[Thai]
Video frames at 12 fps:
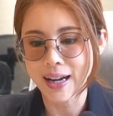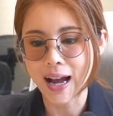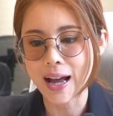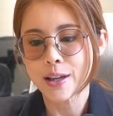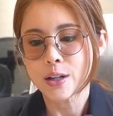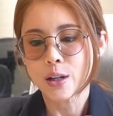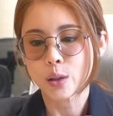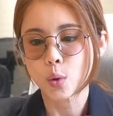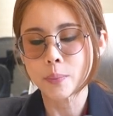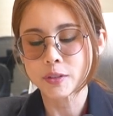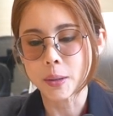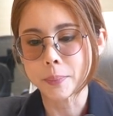นะคะร
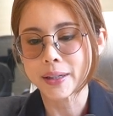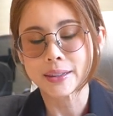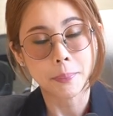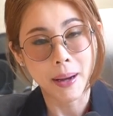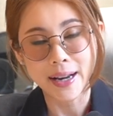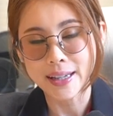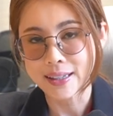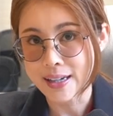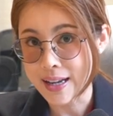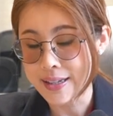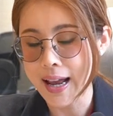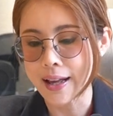วมถึงผลิตภัณฑ์อีกห
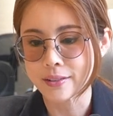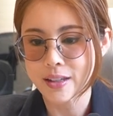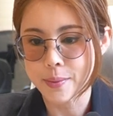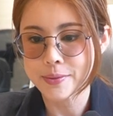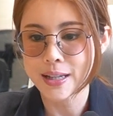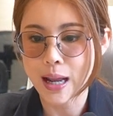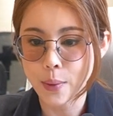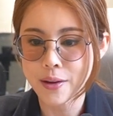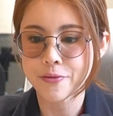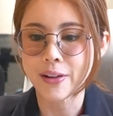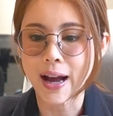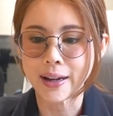ลาย ๆ อย่างซึ่งเดี๋ยวจะเล่าให้
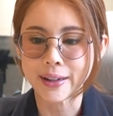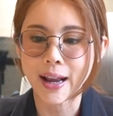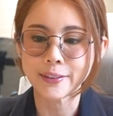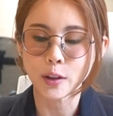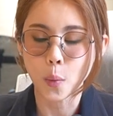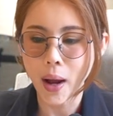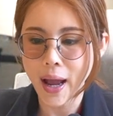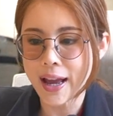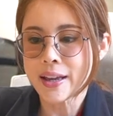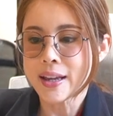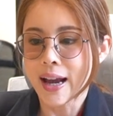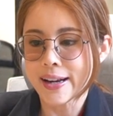ฟังนะคะแต่ว่า
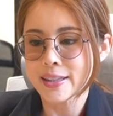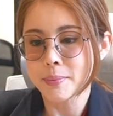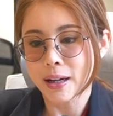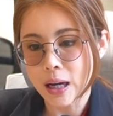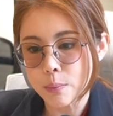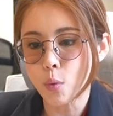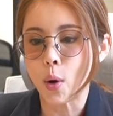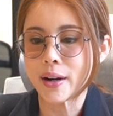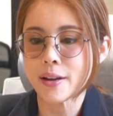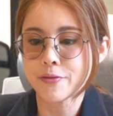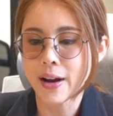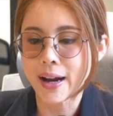อันนี้จะมาขมวด
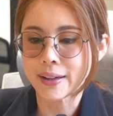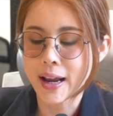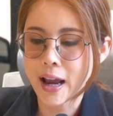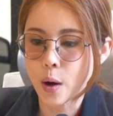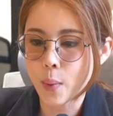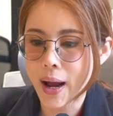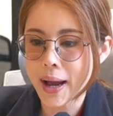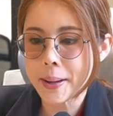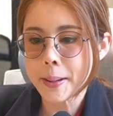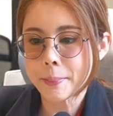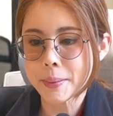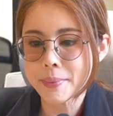ให้ฟังนะคะว่า
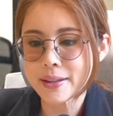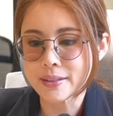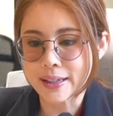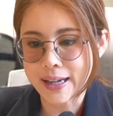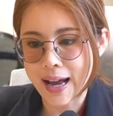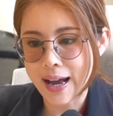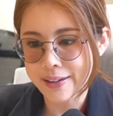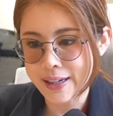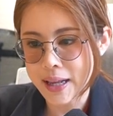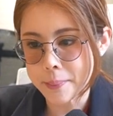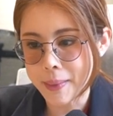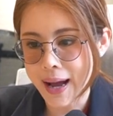มันมีสินค้าอะไร
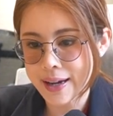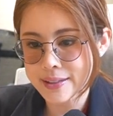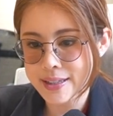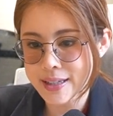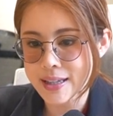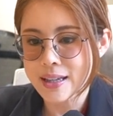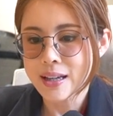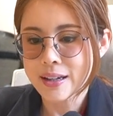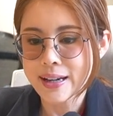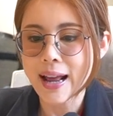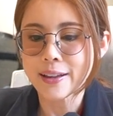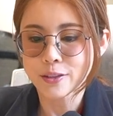บ้างที่
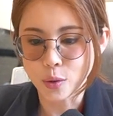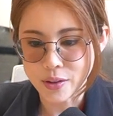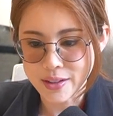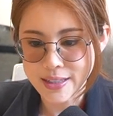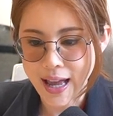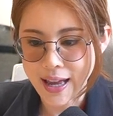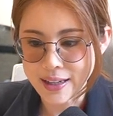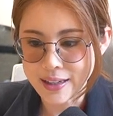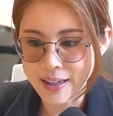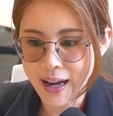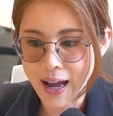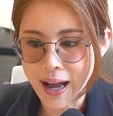น่าสนใจ
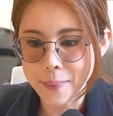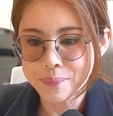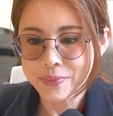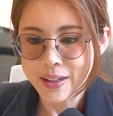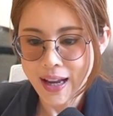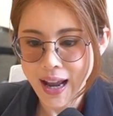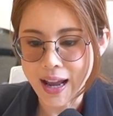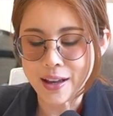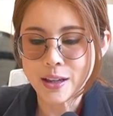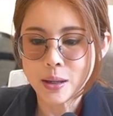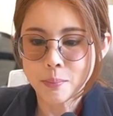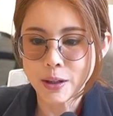นะคะอ่ะ
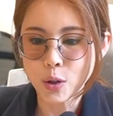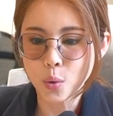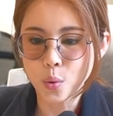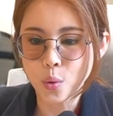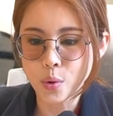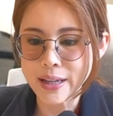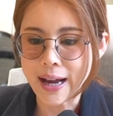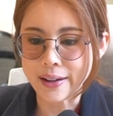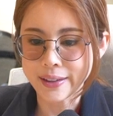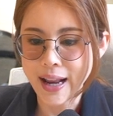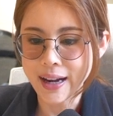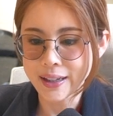มาดูอย่าง
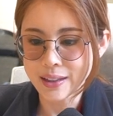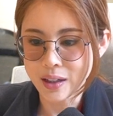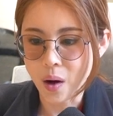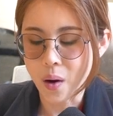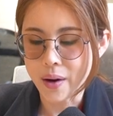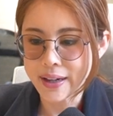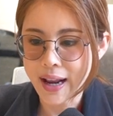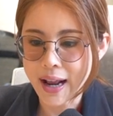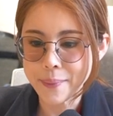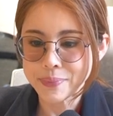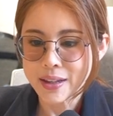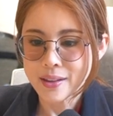แรกกันก่อนนะคะ
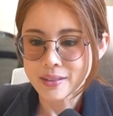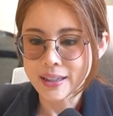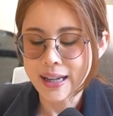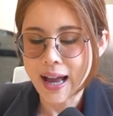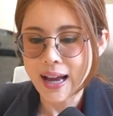สินค้า